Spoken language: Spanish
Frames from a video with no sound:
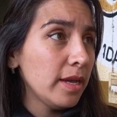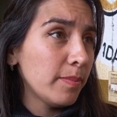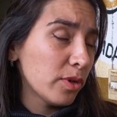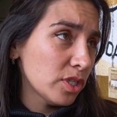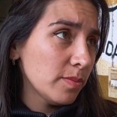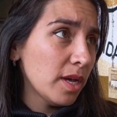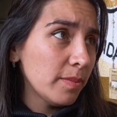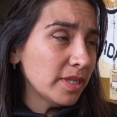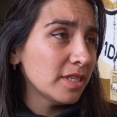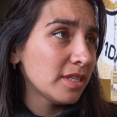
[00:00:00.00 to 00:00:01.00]
eh,
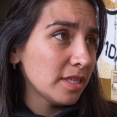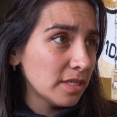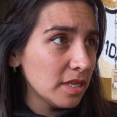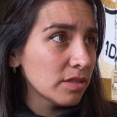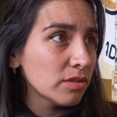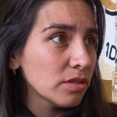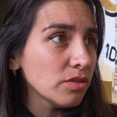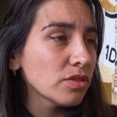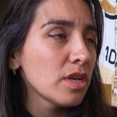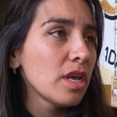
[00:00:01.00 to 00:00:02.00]
aproximadamente
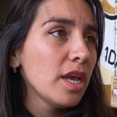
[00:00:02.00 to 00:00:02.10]
300.